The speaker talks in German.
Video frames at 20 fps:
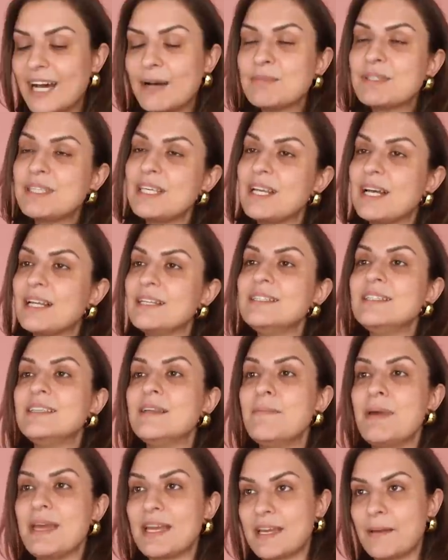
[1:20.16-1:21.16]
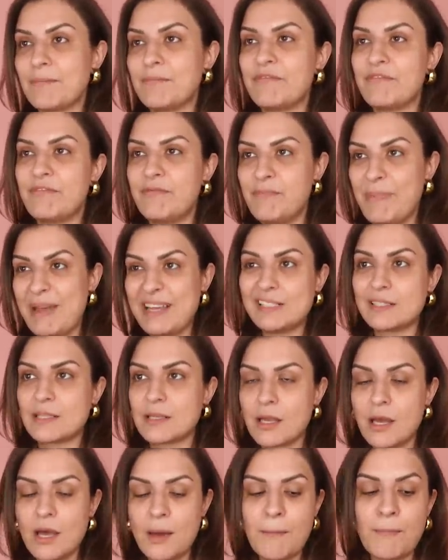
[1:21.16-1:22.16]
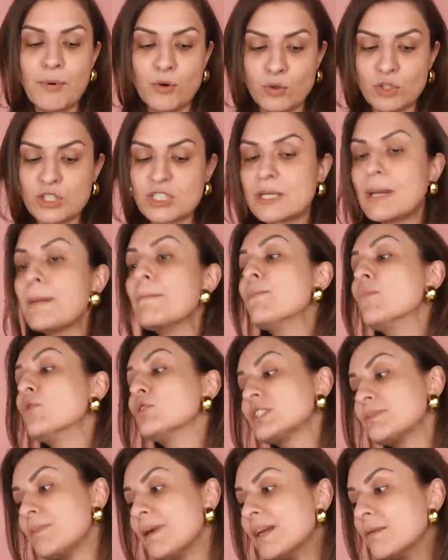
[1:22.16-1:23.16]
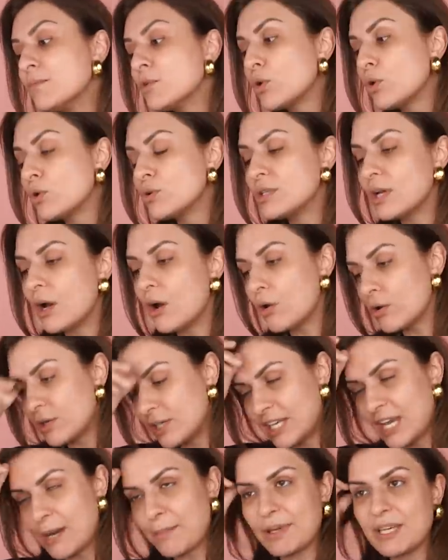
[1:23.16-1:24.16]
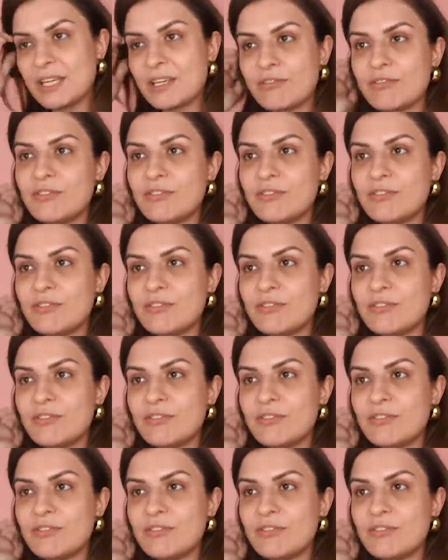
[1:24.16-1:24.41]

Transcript: Am Cedar hatten die eine Make-up Base äh, benutzt. Muss man im Grunde auch nicht, aber ich